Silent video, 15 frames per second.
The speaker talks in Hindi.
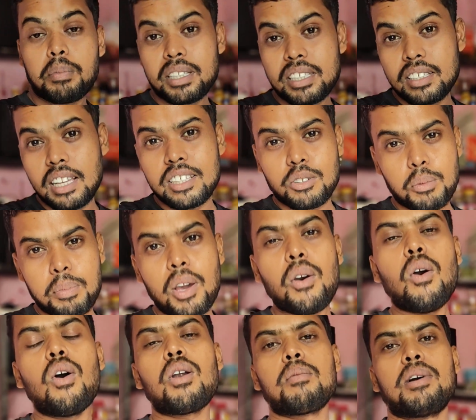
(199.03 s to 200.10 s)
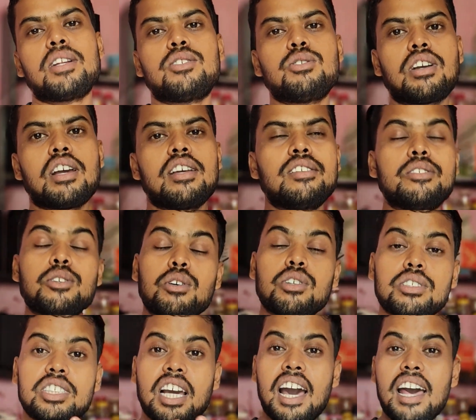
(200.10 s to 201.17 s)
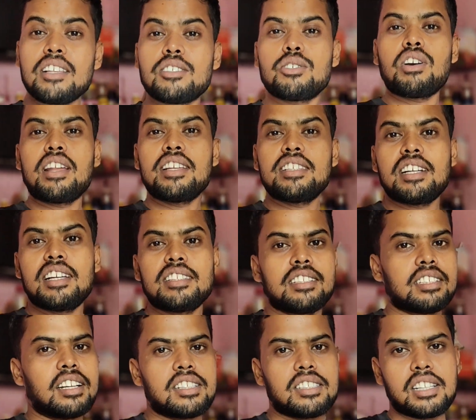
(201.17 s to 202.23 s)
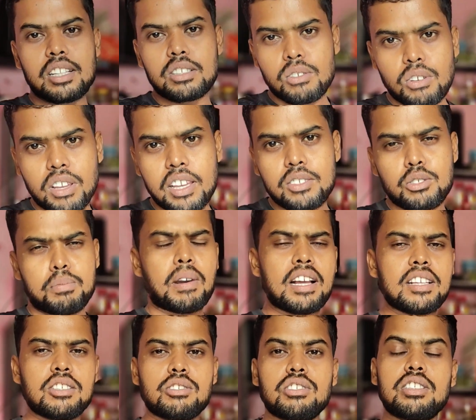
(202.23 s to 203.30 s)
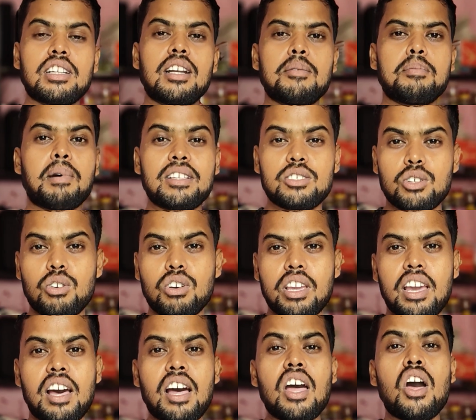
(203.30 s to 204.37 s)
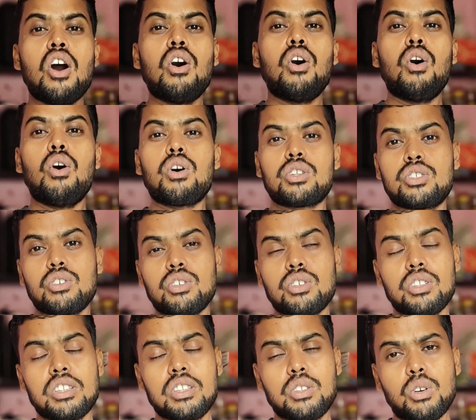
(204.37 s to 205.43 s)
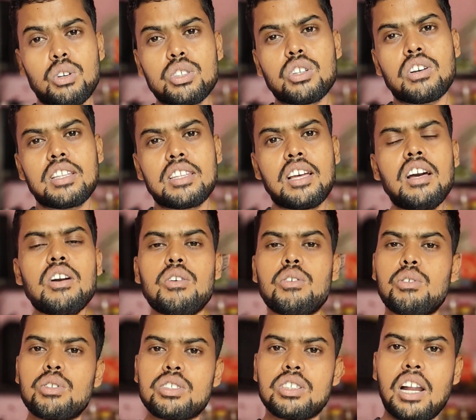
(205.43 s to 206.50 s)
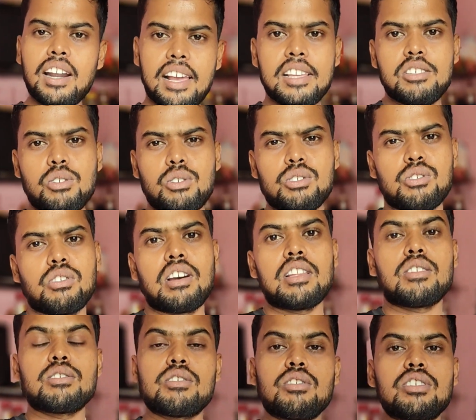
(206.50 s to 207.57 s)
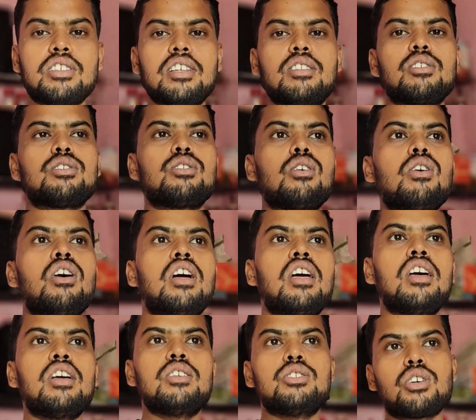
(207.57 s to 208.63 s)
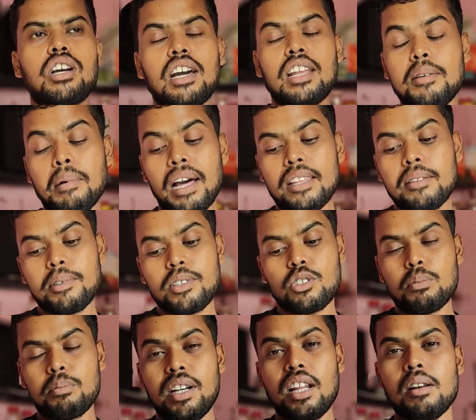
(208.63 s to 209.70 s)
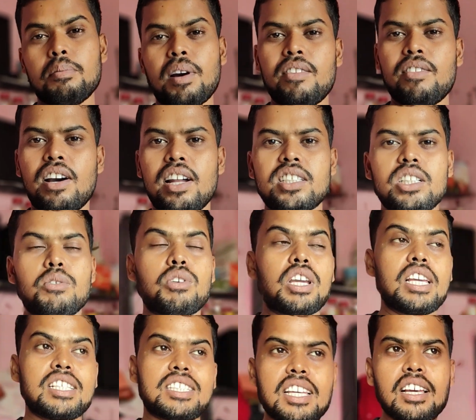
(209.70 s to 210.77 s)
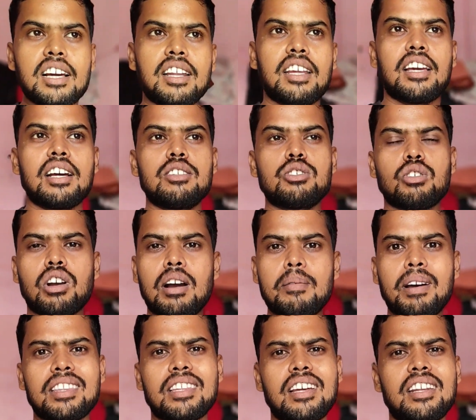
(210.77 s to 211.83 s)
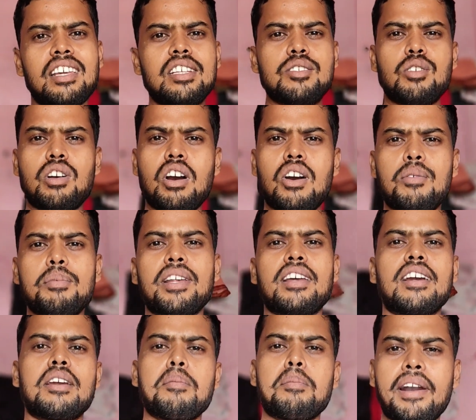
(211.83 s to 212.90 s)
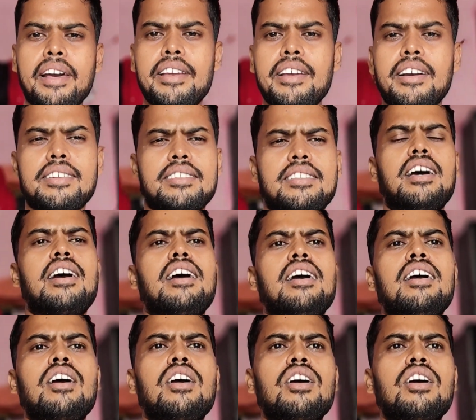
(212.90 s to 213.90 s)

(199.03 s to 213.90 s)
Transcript: पचास रुपये और बढ़ चुके हैं जो चार सौ का रिचार्ज था साढ़े चार सौ हो गया जो पाँच सौ है साढ़े पाँच सौ हो गया और जो दो सौ का था वो अढ़ाई सौ हो चुका है तो सोचिए दोस्तों जो गरीब आदमी जो मिडिल परिवार से वो कैसे करेगा जो कमाता नहीं है जो गाँव में रह कर पढ़ाई करता है